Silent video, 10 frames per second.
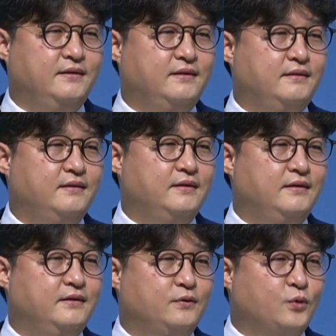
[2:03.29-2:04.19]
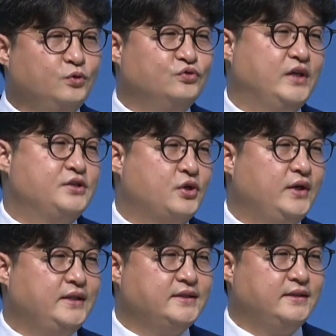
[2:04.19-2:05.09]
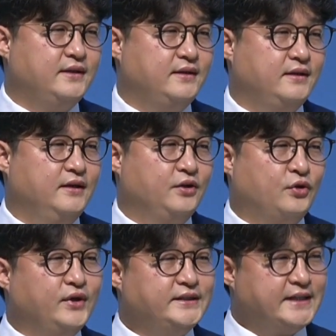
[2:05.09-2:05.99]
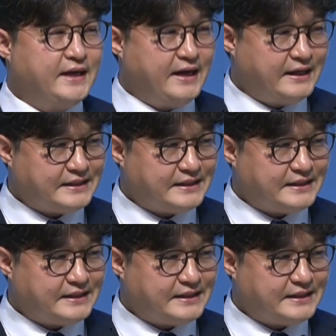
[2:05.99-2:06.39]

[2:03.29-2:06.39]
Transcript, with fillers: 아, 곤궁에 처해 있는데 더 이상,